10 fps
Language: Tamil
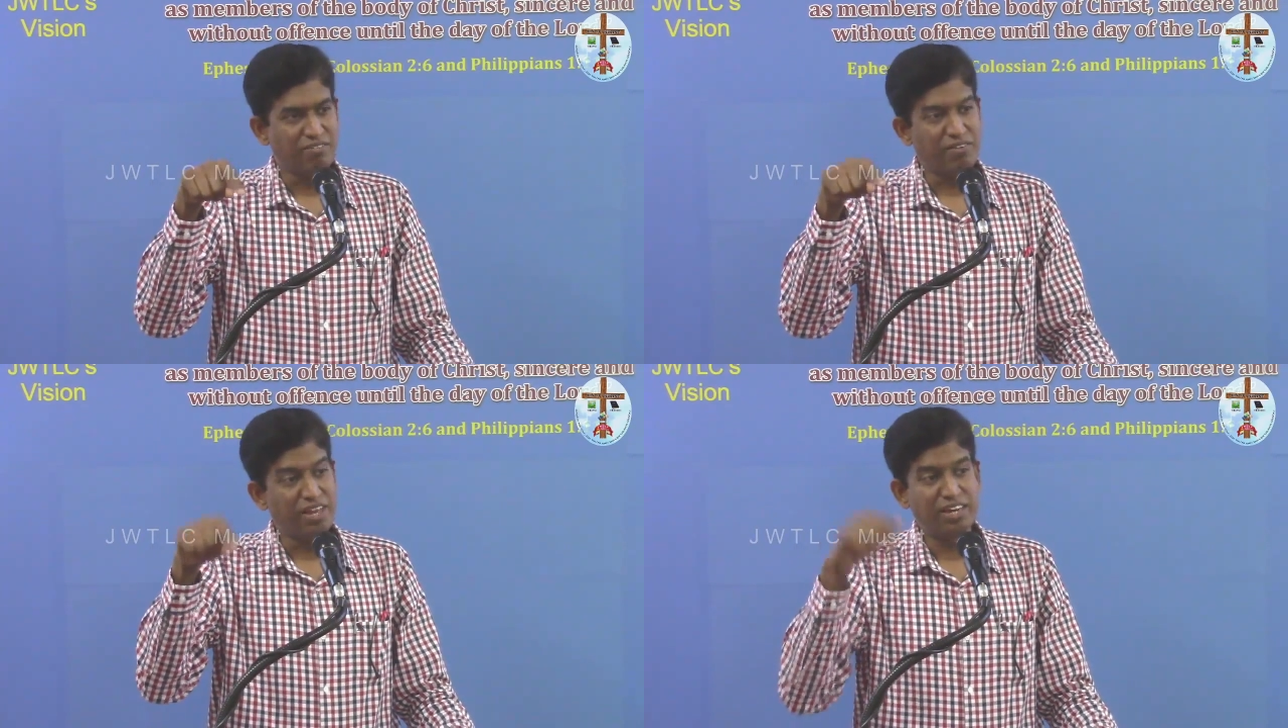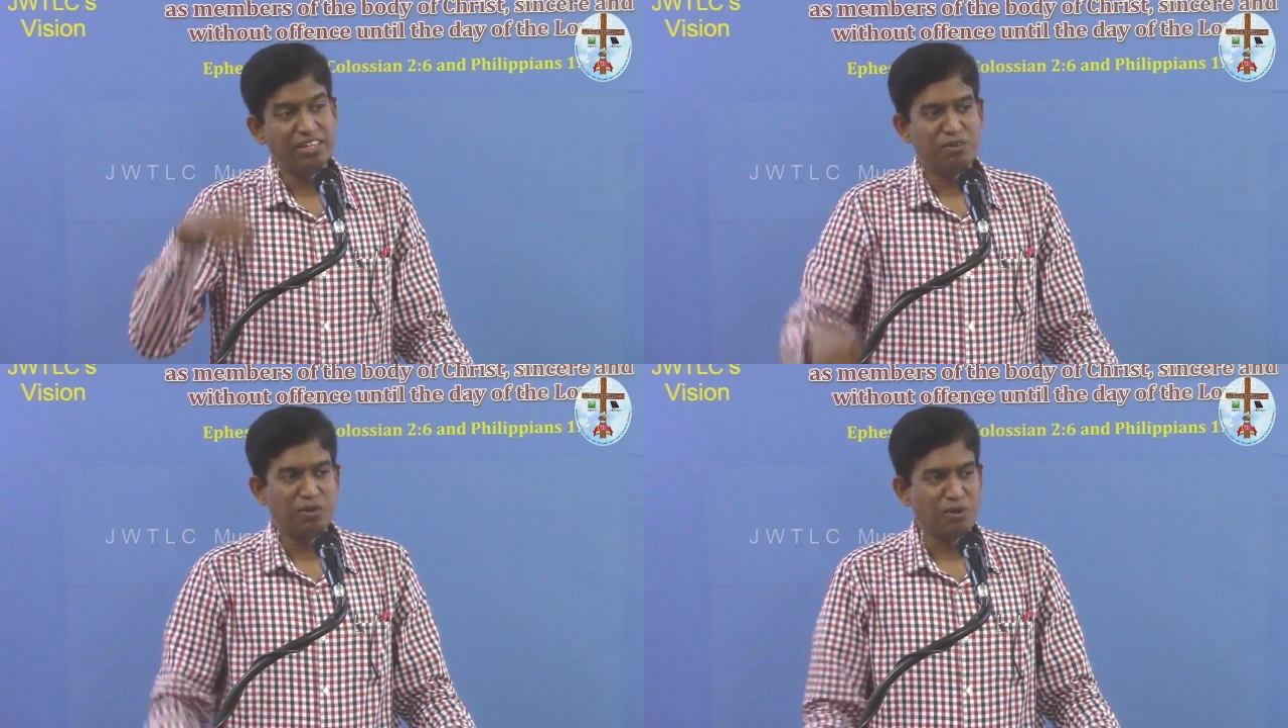வேறு
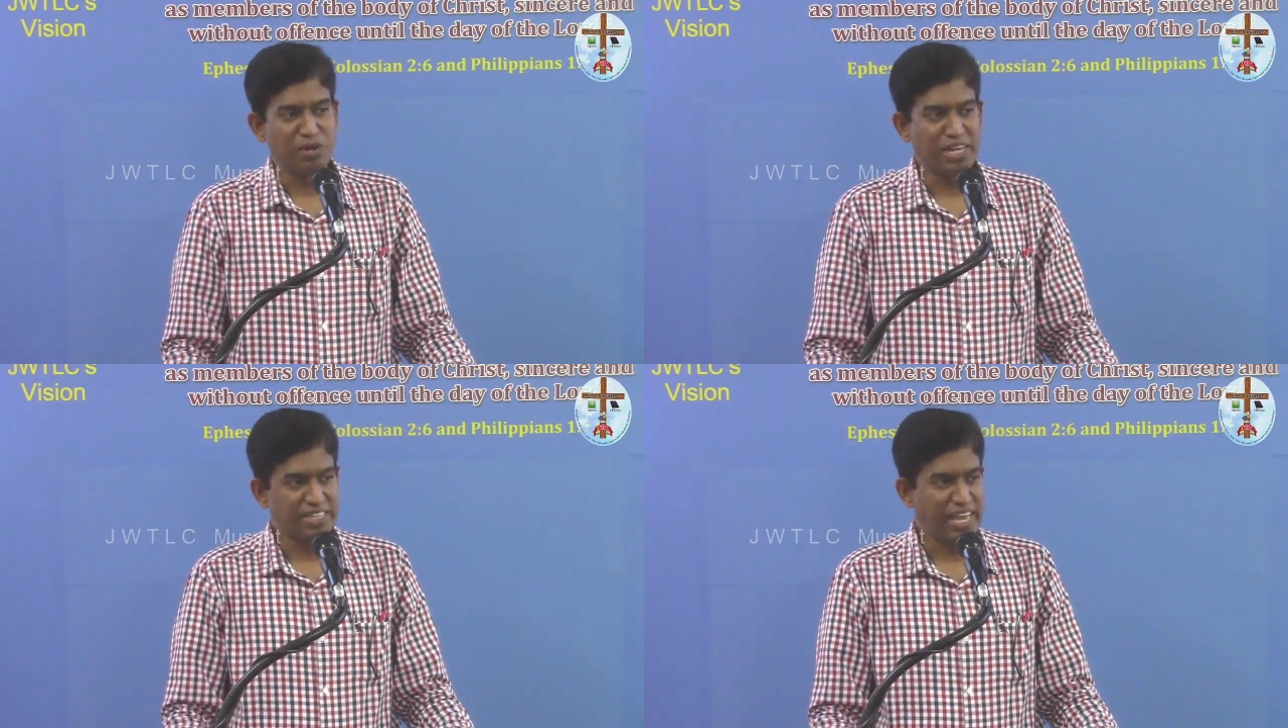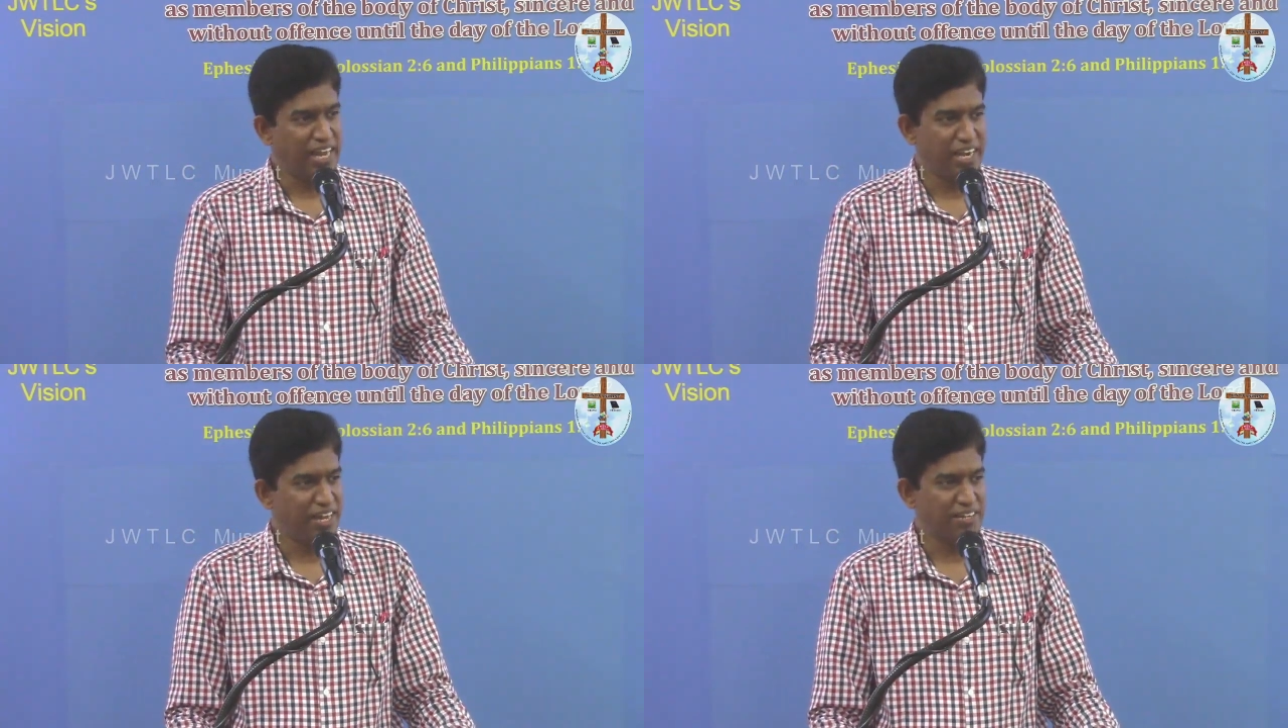இடத்துல தான் வரும் நீ
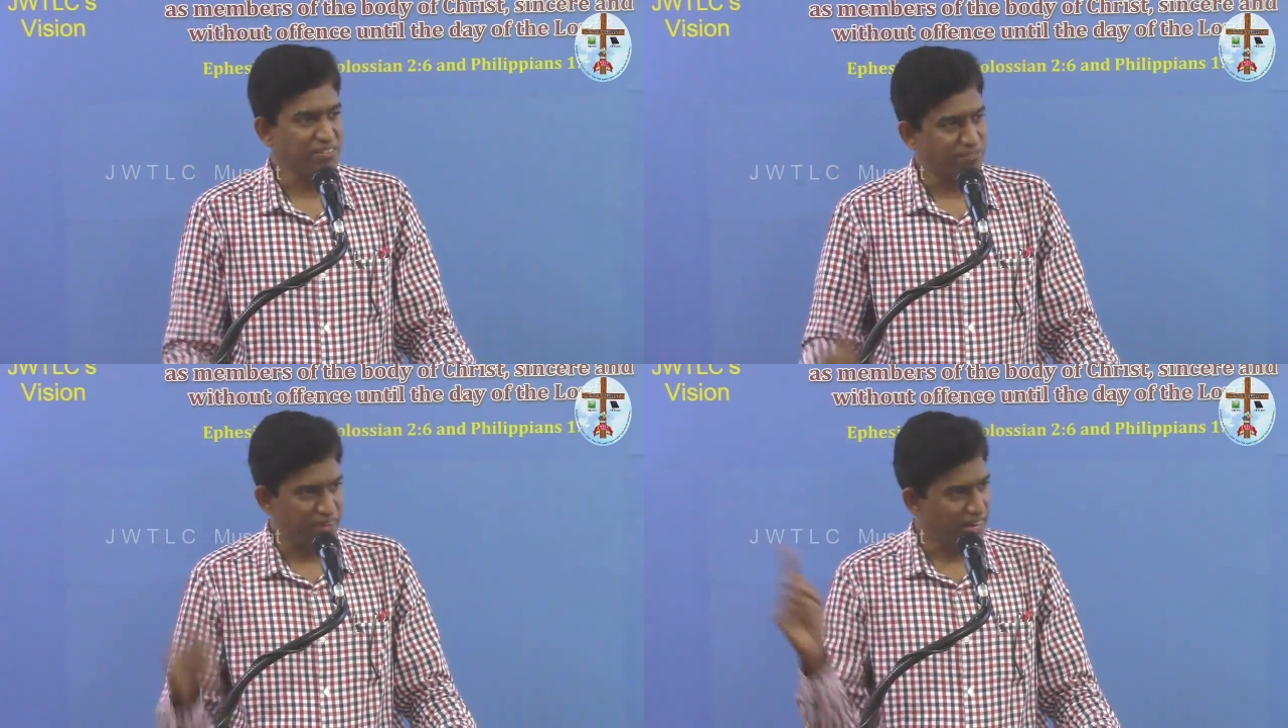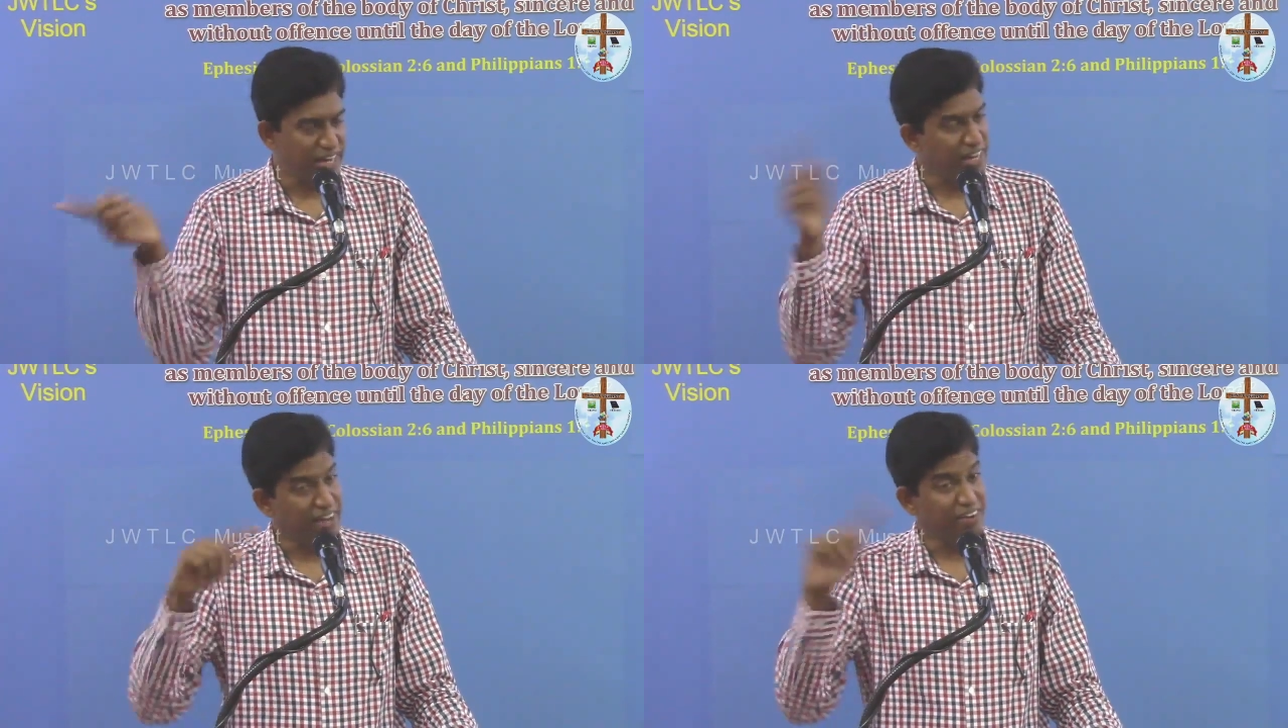செய்யலைன்னா வேறு யார்